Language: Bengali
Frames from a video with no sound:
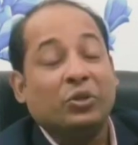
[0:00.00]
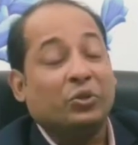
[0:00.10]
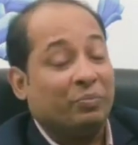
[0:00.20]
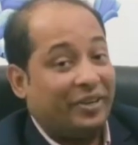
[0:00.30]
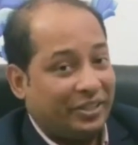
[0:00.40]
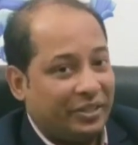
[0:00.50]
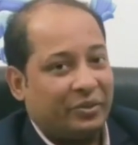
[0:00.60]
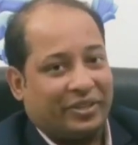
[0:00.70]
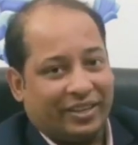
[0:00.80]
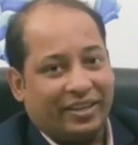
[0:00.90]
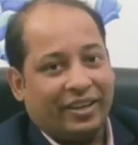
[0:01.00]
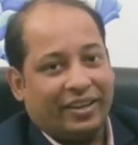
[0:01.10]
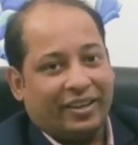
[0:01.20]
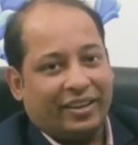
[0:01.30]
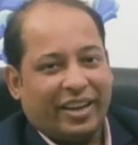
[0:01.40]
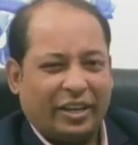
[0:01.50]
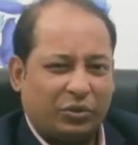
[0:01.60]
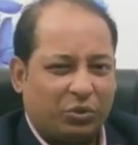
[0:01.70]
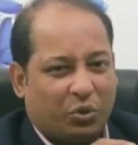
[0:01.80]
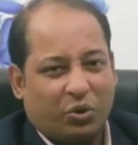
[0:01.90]
শুধু ভিডিওটা
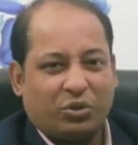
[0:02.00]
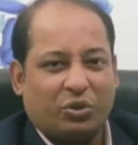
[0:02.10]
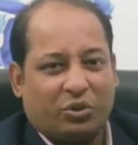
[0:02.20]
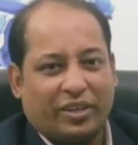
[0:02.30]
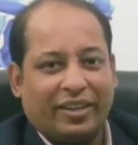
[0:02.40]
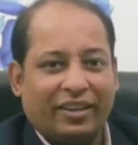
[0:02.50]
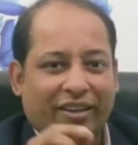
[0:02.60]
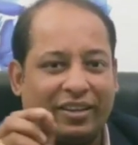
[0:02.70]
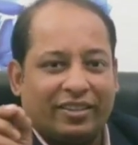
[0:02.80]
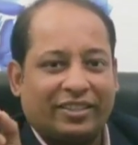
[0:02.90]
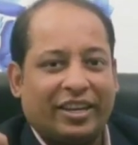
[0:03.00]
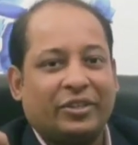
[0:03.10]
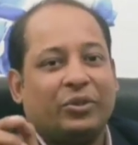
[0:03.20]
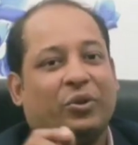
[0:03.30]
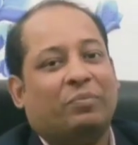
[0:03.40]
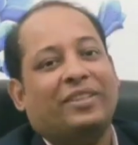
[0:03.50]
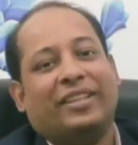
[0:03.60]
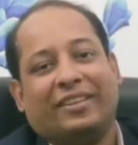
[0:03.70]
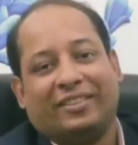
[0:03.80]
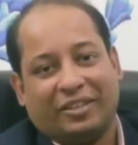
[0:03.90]
একটু ধৈর্য ধরে শেষ অবধি
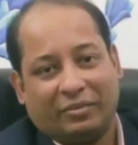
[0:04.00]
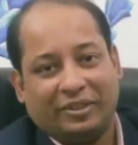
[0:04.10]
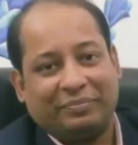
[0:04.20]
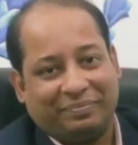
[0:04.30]
দেখতে হবে